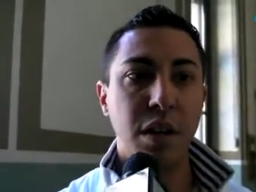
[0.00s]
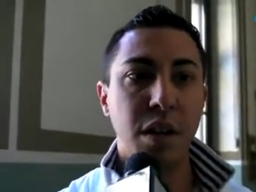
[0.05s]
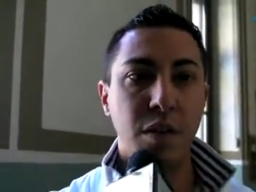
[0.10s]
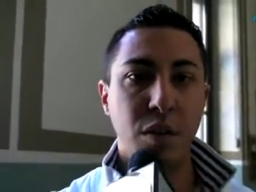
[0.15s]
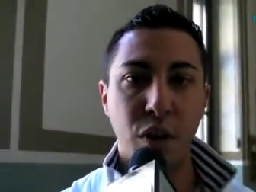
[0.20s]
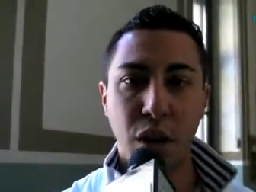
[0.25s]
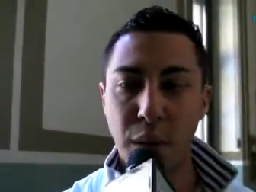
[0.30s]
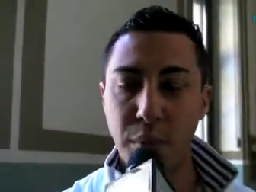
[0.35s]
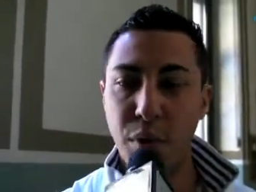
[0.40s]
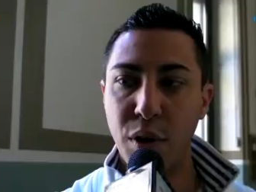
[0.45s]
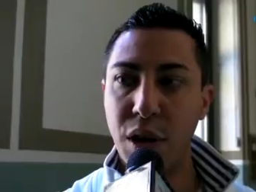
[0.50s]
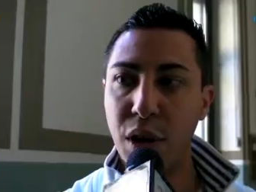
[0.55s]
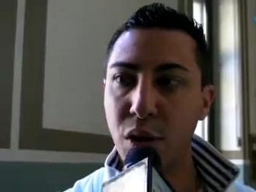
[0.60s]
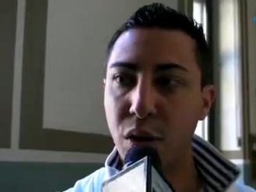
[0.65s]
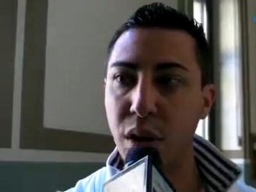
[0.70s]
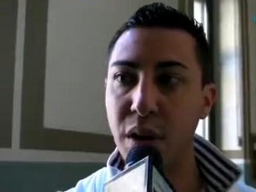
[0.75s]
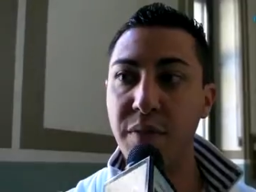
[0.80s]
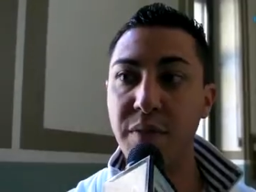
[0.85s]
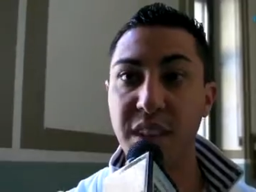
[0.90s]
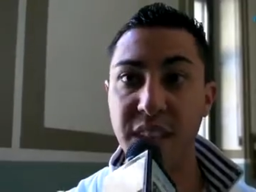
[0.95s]
vorremmo che
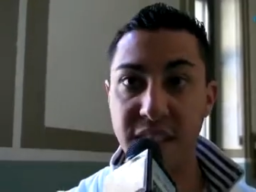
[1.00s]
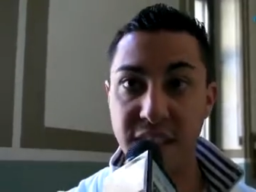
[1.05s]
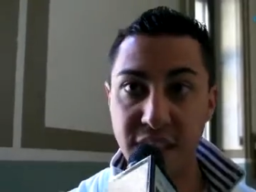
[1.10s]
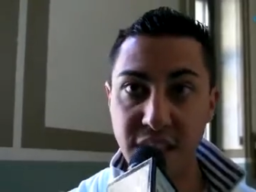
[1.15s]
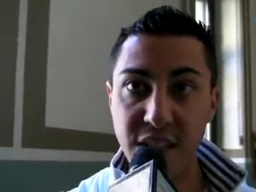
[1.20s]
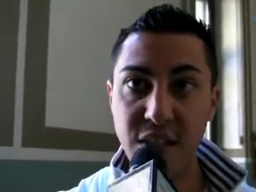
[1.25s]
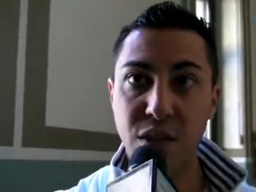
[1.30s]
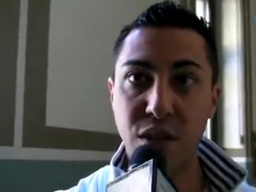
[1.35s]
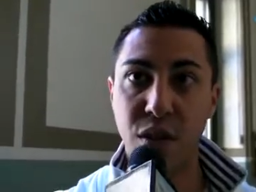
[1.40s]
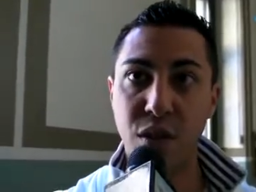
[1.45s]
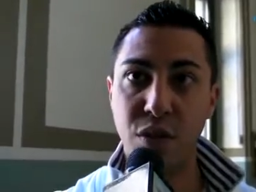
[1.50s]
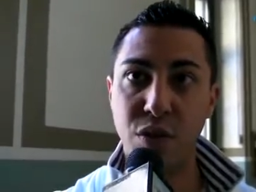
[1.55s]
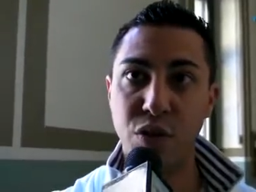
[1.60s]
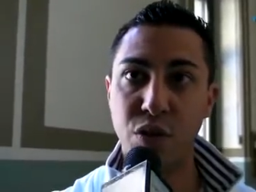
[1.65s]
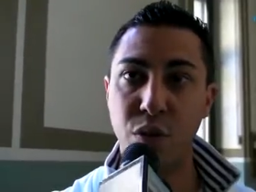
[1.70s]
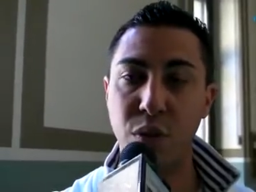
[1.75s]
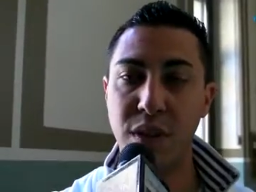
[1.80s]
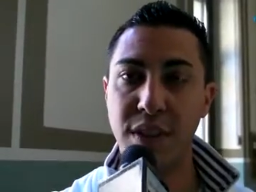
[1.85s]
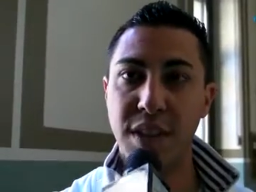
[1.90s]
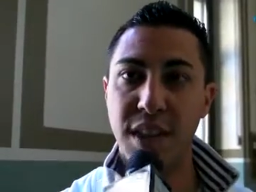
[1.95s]
loro investissero su
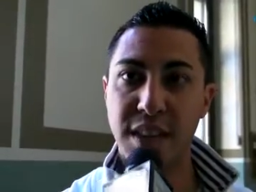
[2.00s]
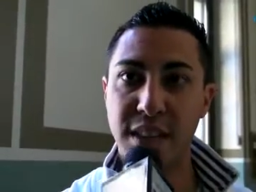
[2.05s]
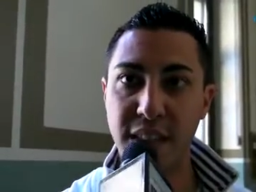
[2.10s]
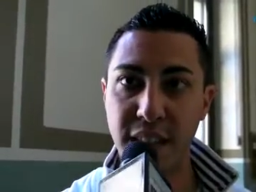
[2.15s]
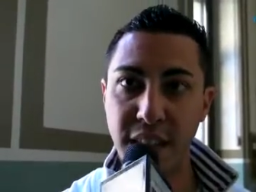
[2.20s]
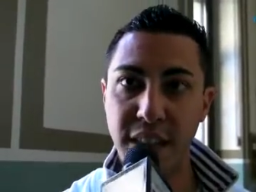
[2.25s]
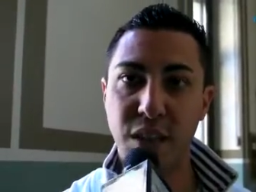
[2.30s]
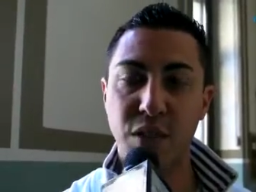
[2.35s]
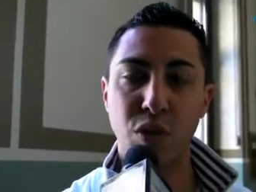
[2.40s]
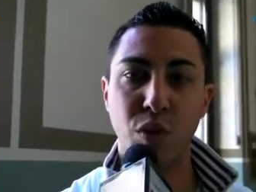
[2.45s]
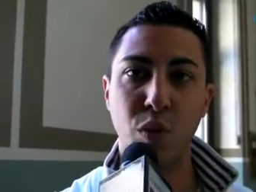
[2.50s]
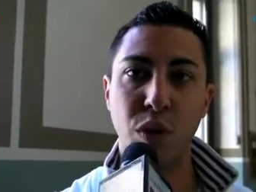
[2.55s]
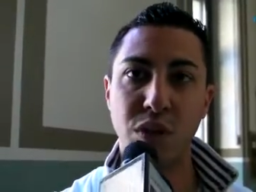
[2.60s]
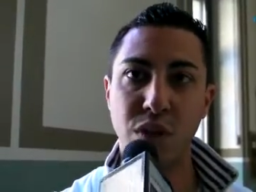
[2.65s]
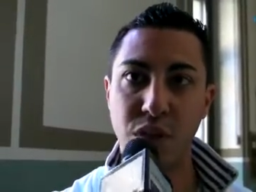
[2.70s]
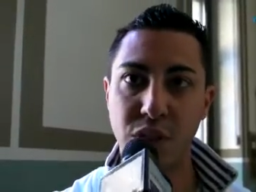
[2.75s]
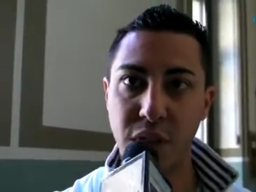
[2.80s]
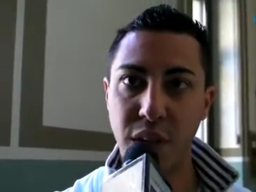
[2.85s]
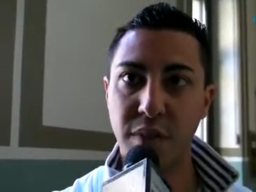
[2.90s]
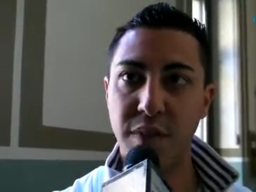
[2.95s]
questa azienda e su
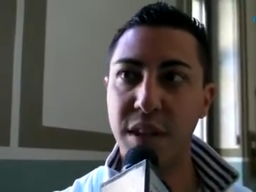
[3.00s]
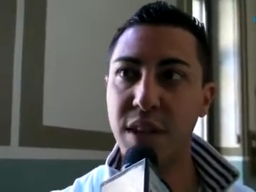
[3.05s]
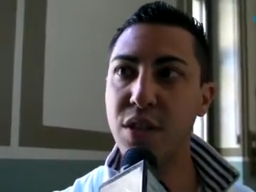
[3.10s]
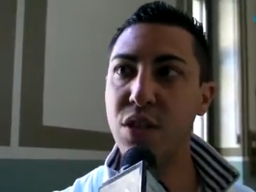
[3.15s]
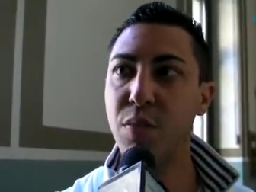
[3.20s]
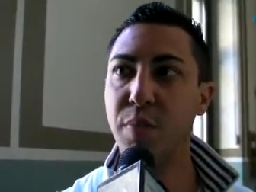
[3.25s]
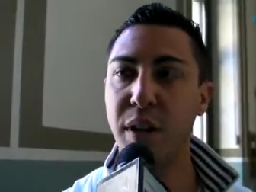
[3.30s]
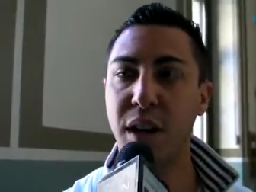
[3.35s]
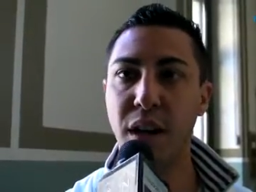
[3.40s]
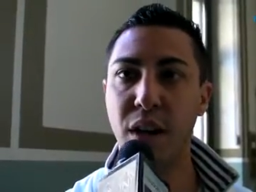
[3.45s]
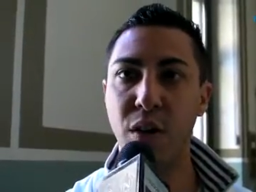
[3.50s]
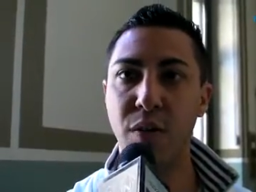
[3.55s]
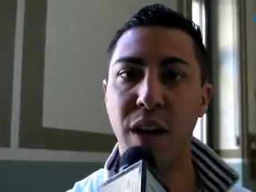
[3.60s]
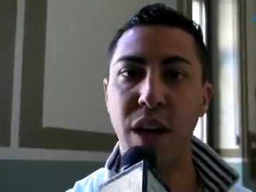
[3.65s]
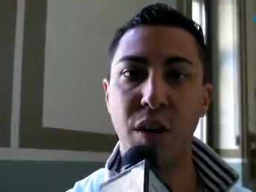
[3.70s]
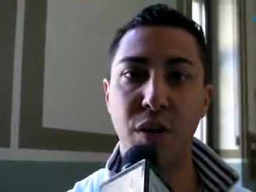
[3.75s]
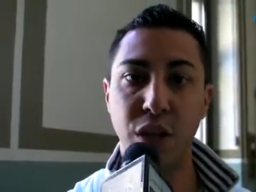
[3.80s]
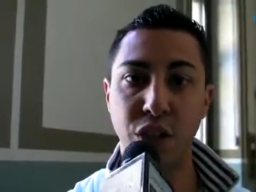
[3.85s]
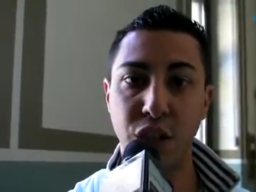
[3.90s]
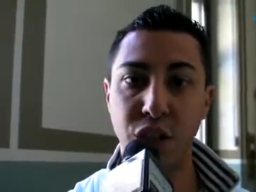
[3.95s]
questo servizio, perché
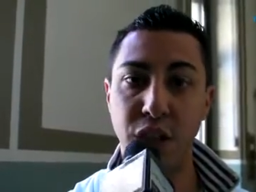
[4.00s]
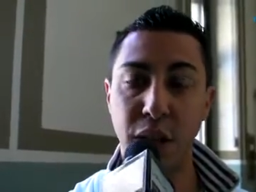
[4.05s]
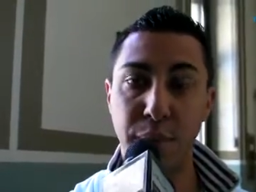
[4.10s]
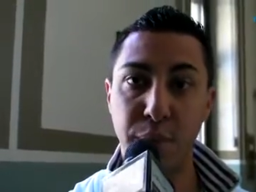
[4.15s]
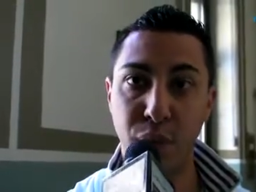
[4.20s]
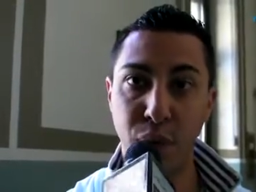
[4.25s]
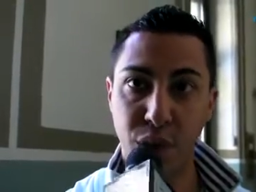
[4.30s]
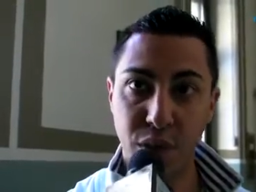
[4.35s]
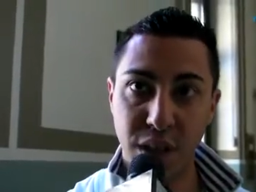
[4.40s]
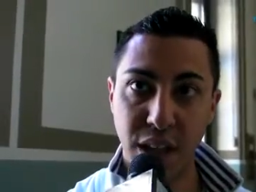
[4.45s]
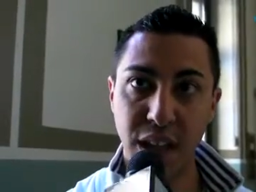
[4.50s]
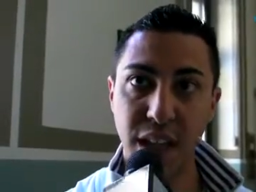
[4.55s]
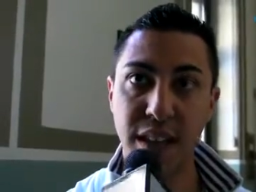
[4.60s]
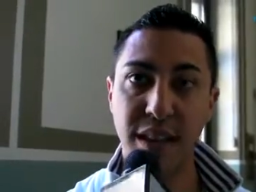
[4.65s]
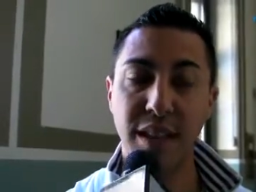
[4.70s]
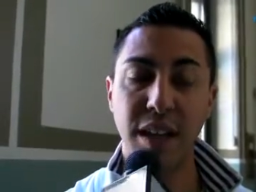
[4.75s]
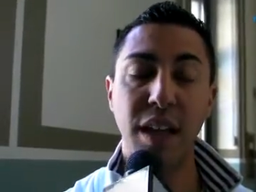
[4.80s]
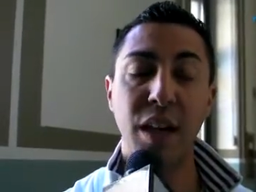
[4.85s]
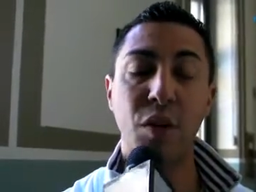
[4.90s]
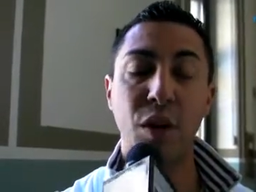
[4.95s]
Novara è una città
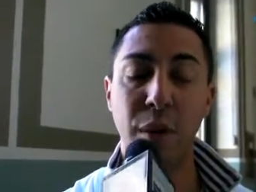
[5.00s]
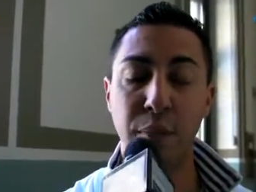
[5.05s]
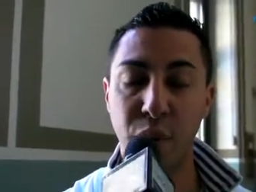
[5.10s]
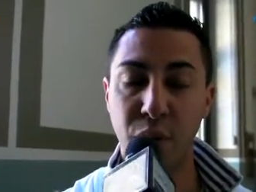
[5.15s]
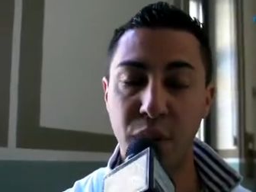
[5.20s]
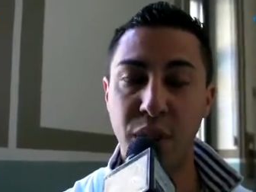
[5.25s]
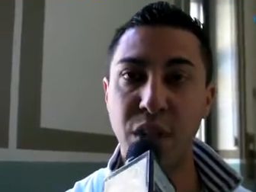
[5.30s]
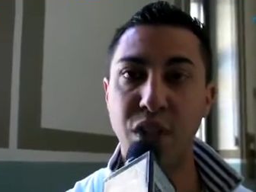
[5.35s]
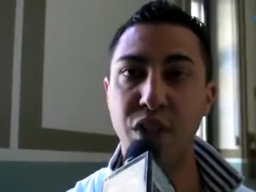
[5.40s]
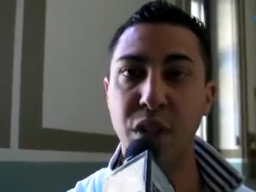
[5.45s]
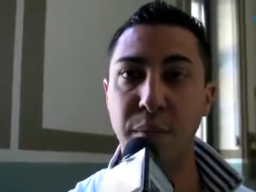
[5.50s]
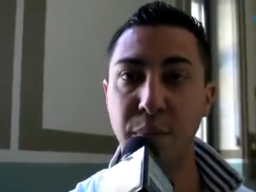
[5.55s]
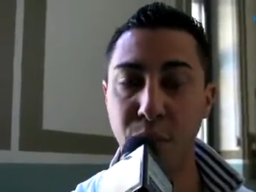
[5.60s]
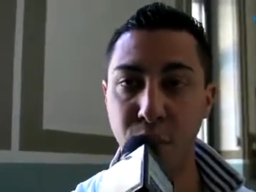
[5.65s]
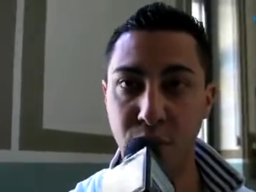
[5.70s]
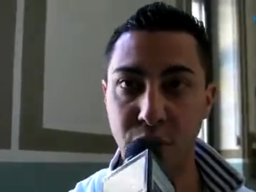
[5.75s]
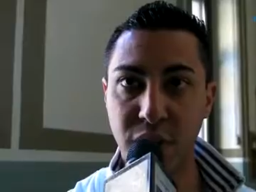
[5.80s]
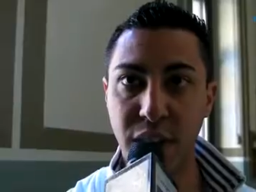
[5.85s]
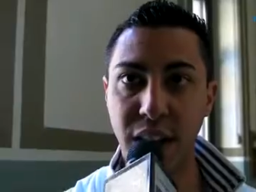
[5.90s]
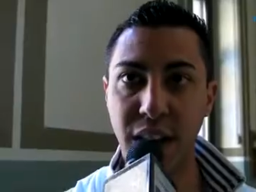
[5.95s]
importante, è una provincia
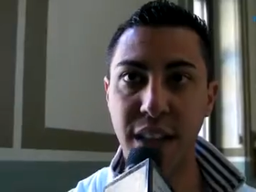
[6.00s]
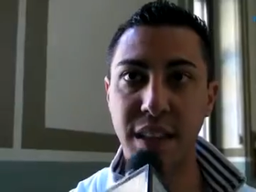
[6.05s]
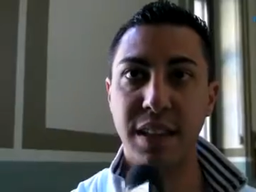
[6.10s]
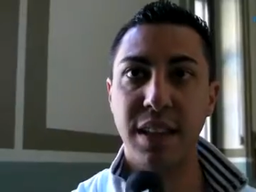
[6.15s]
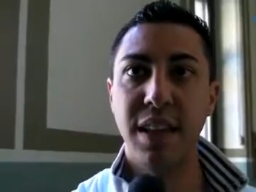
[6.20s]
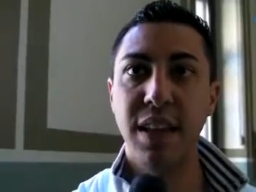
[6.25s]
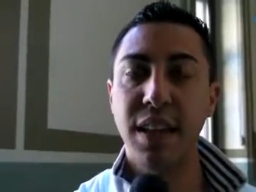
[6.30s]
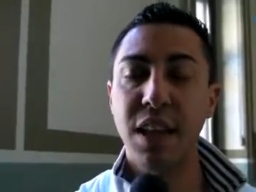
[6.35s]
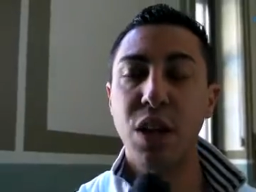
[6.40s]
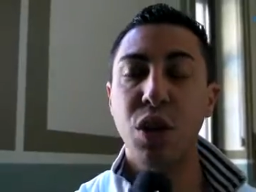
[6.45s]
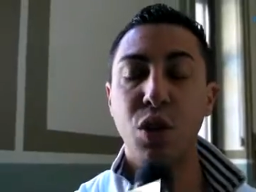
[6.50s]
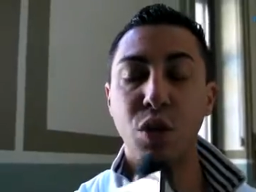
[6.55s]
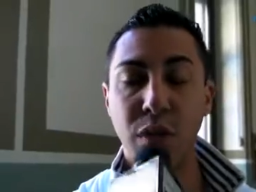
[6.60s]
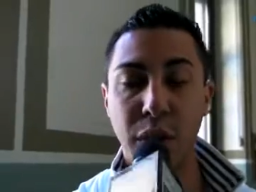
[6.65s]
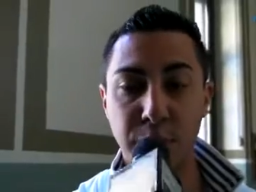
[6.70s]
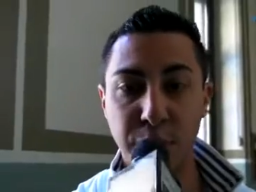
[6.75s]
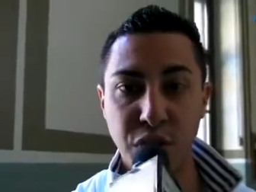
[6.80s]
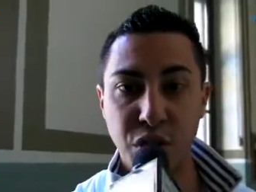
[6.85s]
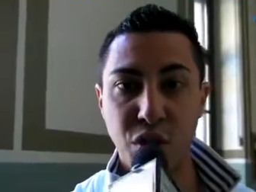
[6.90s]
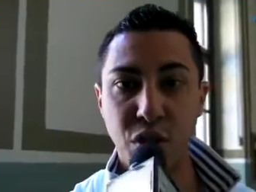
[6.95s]
importante dove
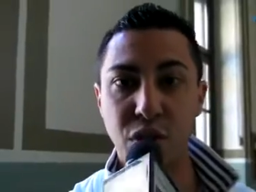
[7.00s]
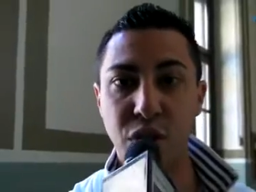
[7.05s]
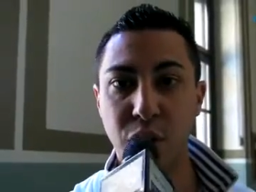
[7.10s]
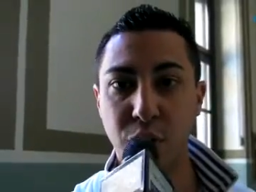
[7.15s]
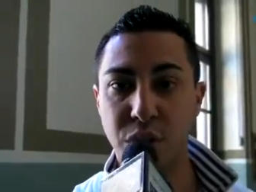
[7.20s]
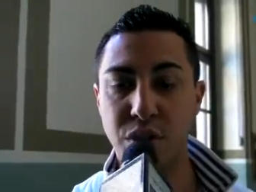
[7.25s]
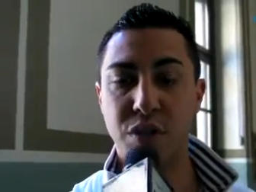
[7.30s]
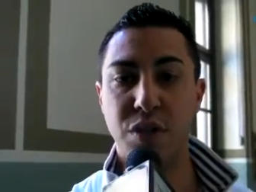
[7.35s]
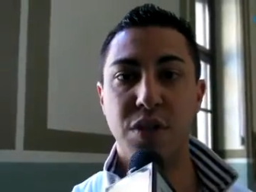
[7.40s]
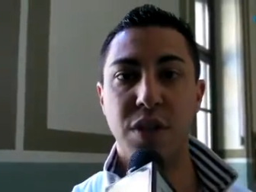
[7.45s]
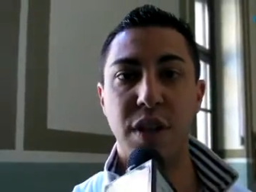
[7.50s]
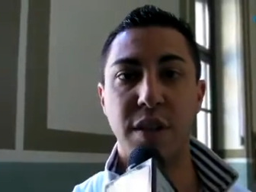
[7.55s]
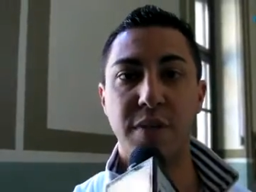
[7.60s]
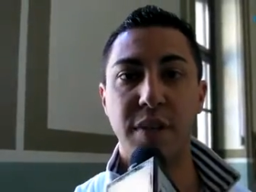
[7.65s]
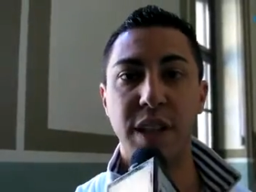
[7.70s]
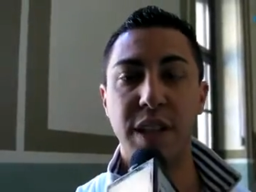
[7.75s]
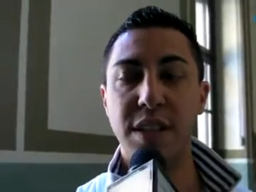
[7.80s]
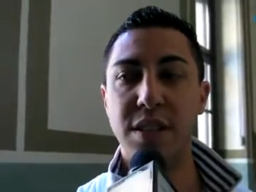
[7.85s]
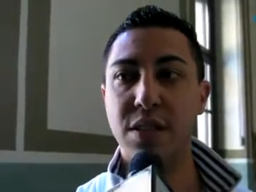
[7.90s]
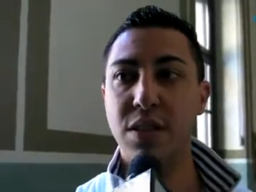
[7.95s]
ha bisogno di questo
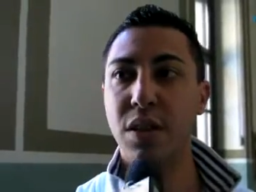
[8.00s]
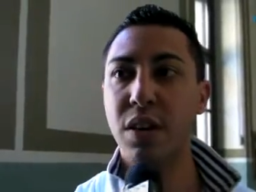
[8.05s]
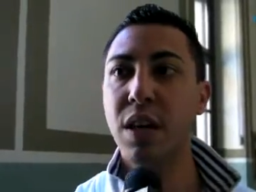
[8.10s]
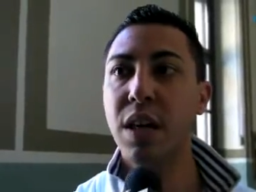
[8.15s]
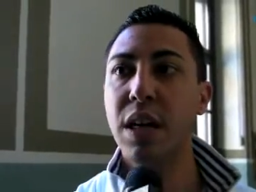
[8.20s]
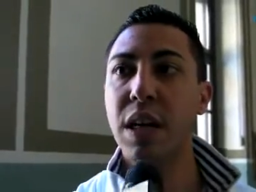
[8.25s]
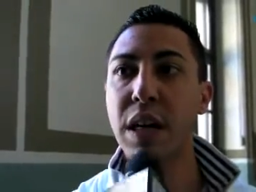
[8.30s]
servizio,